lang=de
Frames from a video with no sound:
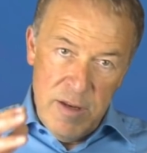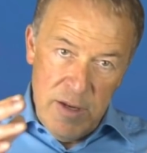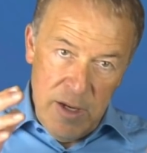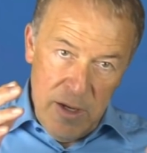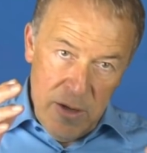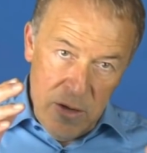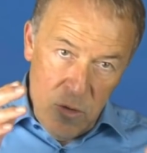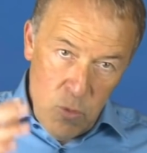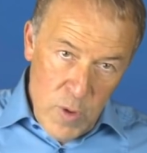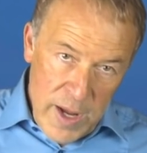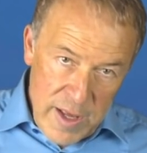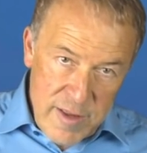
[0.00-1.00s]
die
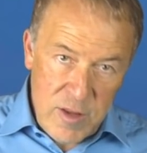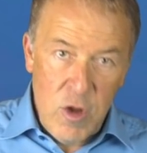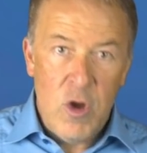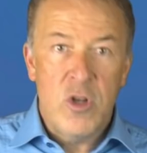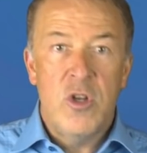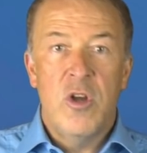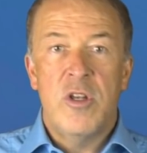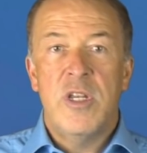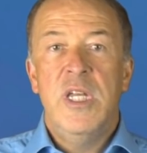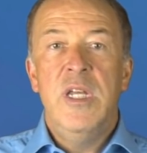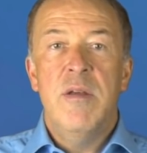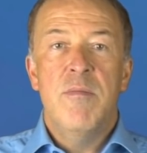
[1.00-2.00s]
US-Tochter
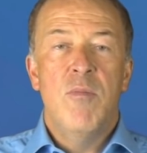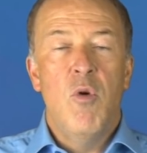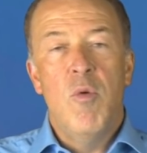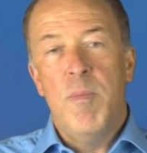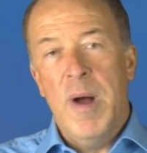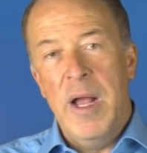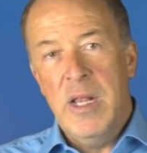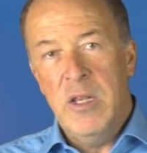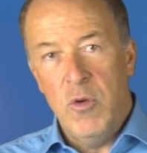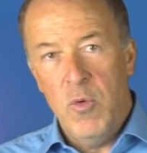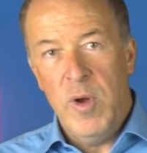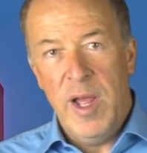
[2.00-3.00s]
T-Mobile
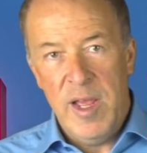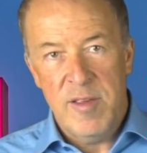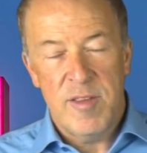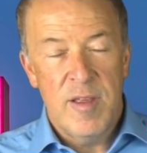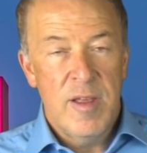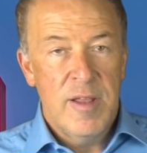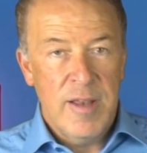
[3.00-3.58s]
US.